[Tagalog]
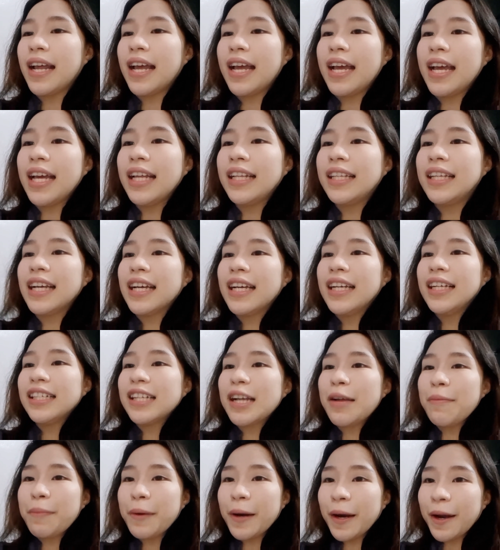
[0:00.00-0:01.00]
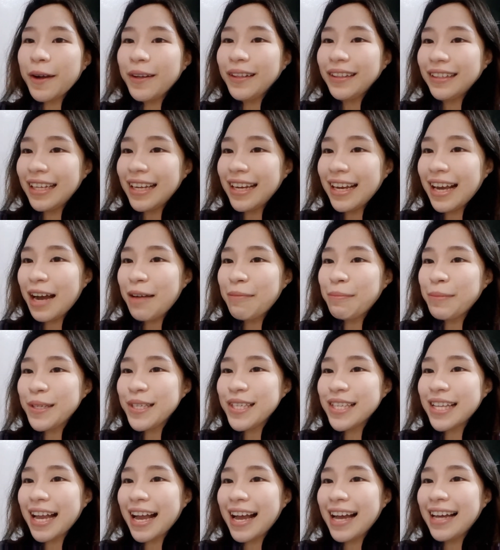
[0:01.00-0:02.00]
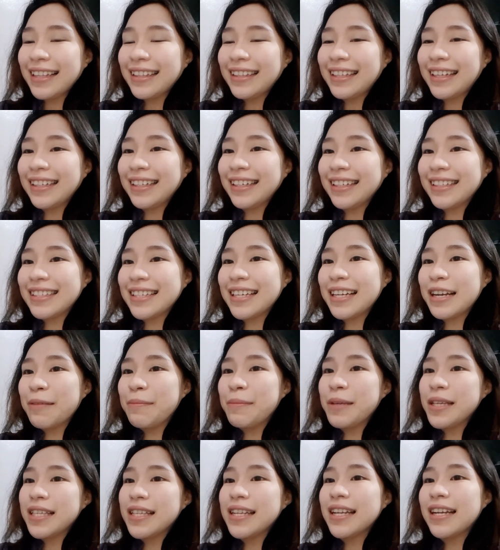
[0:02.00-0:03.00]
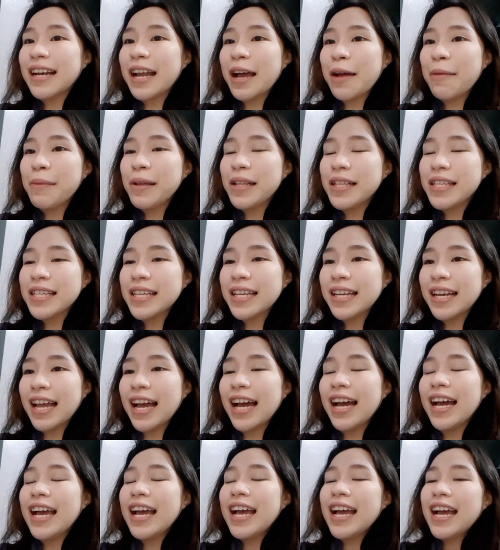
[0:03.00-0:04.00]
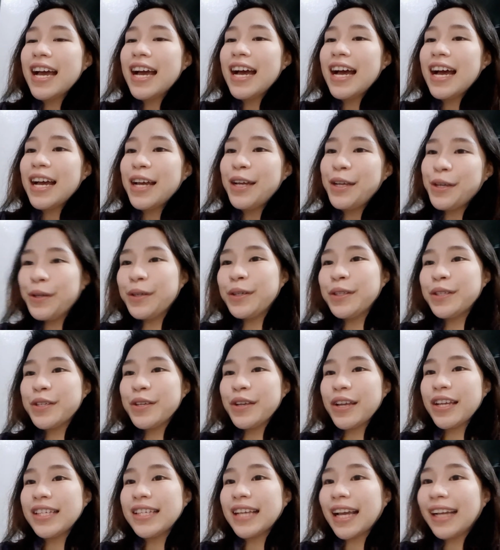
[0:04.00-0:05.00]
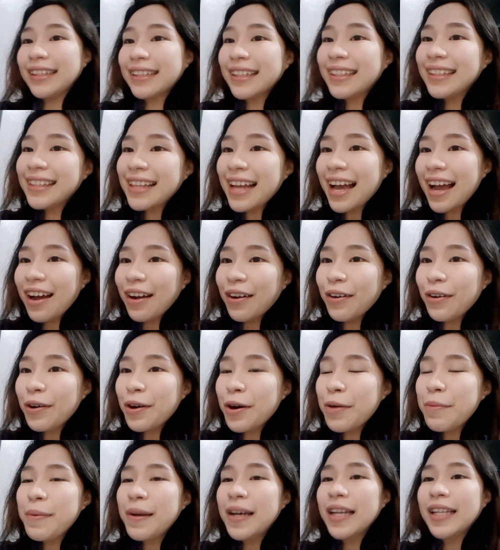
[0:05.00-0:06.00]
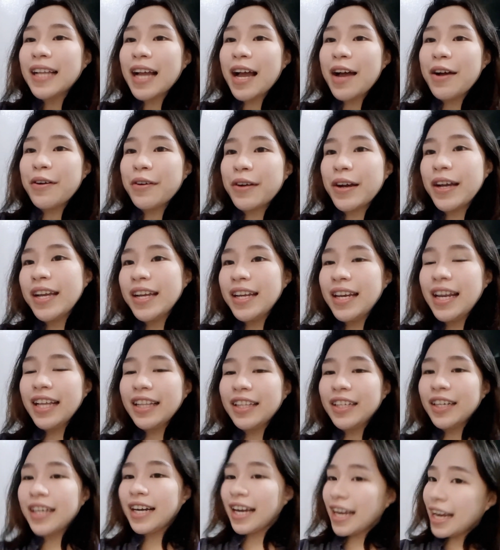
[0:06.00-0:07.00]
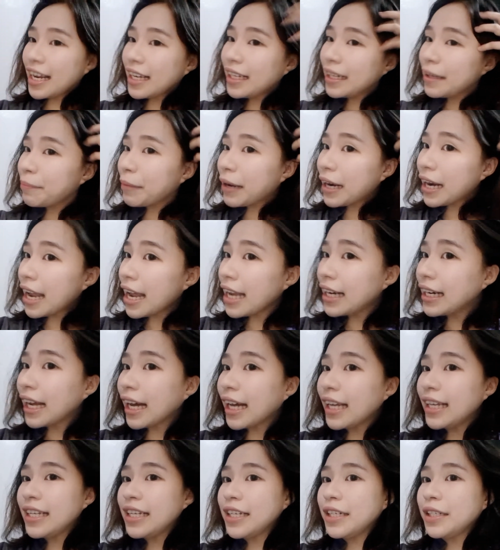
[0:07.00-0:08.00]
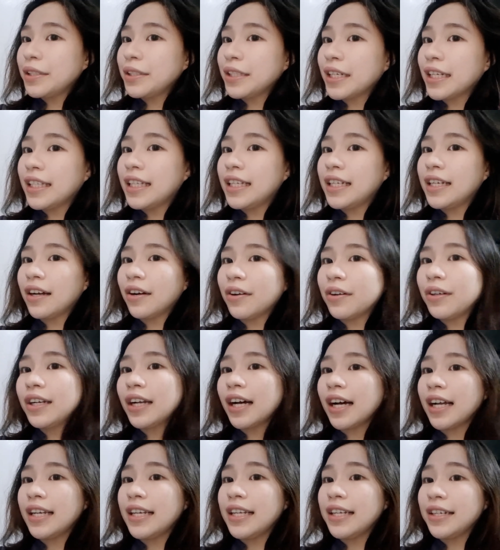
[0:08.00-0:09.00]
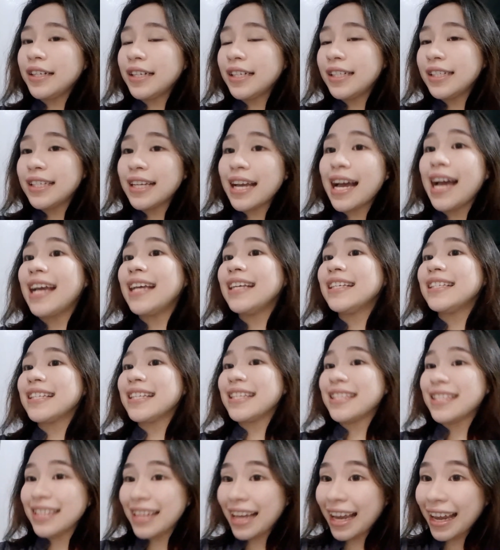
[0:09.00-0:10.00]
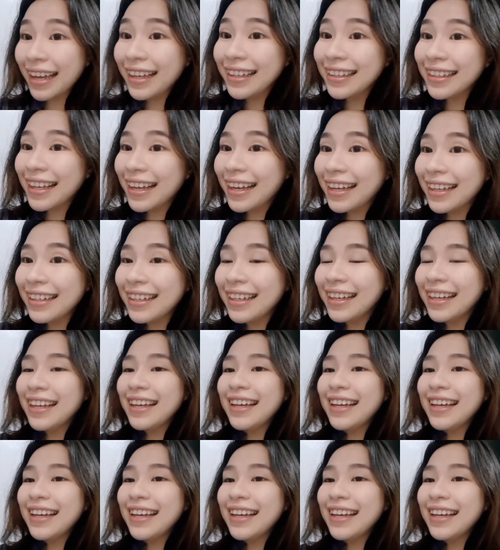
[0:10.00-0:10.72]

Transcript: And syempre, konting kamustahan din kasi na-miss din namin sila. Ayun, so excited na ako. Balitaan kayo later. Ayan pala, nakaligo na din ako. Nakaligo na si Ice, si Sky din.